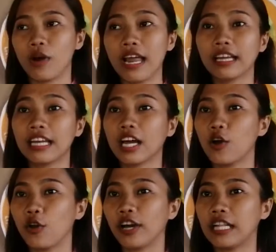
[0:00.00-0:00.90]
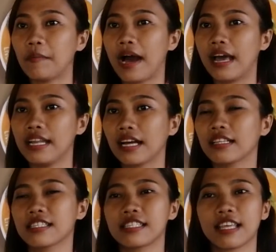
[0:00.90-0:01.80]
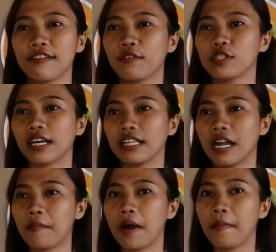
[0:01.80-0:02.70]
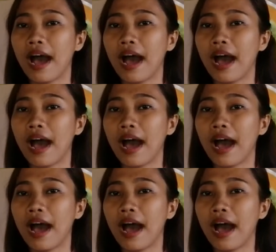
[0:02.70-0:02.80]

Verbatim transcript: walang ginagawa yung kanilang mga anak, nagsiselfone sa kanilang mga